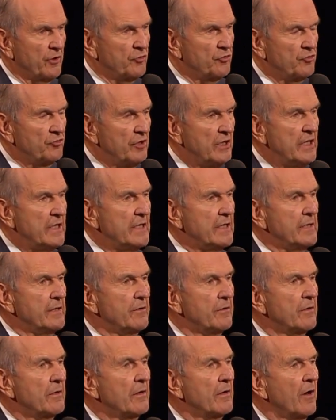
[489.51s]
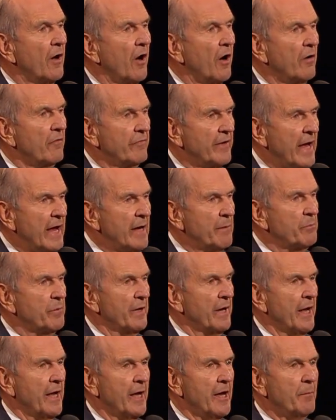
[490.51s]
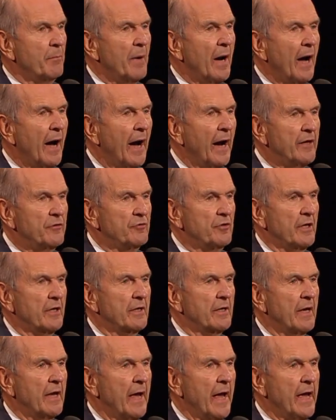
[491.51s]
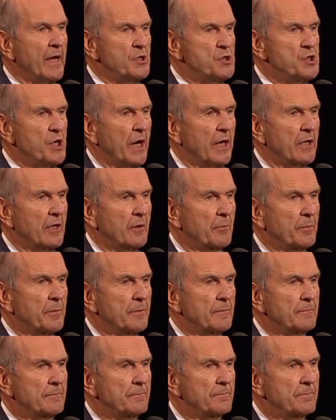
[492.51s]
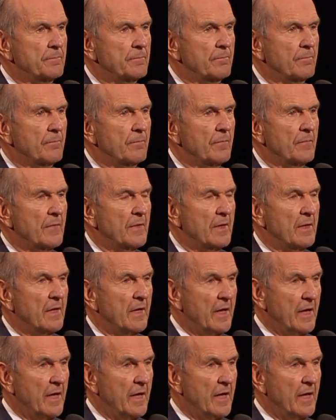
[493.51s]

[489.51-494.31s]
ヤコブの子孫として究極の祝福を受けます。